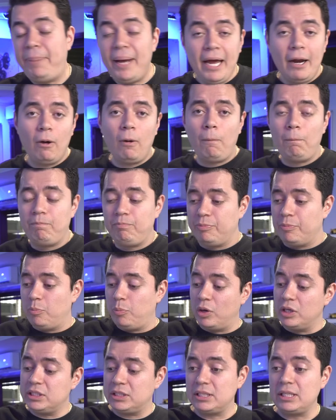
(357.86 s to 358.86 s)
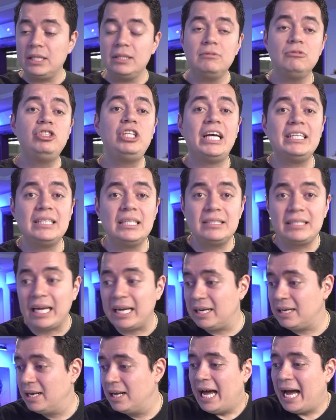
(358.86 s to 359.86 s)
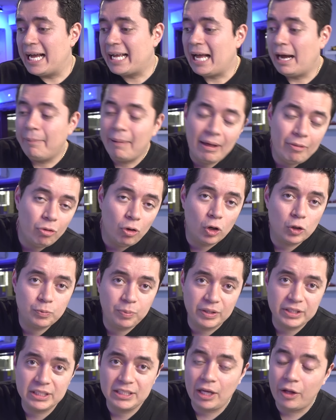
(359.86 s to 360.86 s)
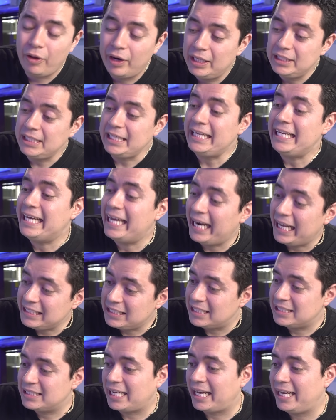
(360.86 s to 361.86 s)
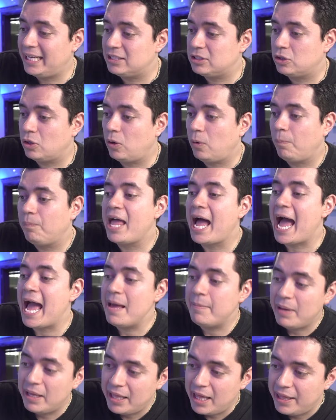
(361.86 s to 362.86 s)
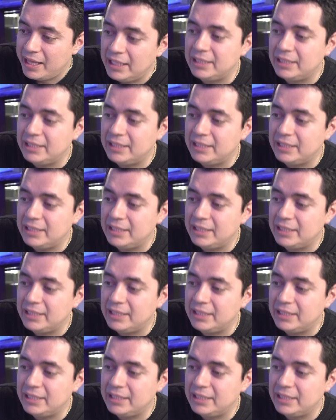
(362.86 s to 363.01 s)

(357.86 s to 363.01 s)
pero pues ya se están acabando los procesadores y gracias a eso AMD